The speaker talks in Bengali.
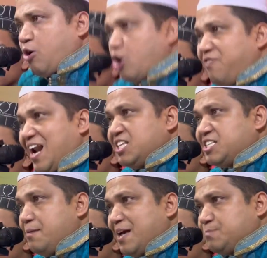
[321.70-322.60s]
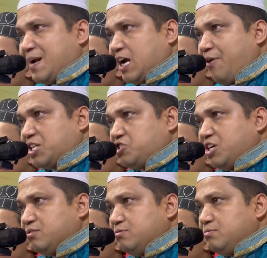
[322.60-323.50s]
গরু ফেলে দিচ্ছেন মেজবান
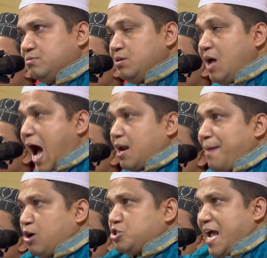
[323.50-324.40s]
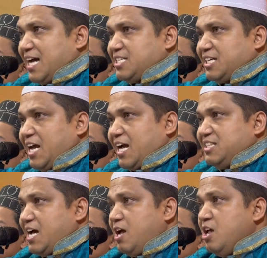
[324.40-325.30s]
খাওয়াচ্ছেন আর মানুষ এক হাজার টাকা
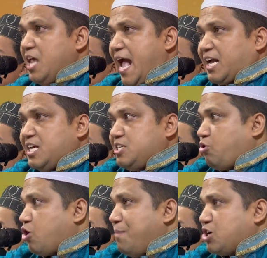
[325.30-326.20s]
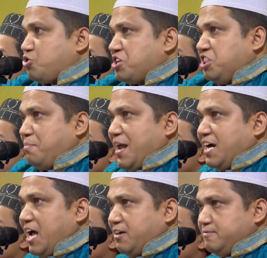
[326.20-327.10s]
দিয়ে এক কেজি গরু মাংস কিনতে পারে না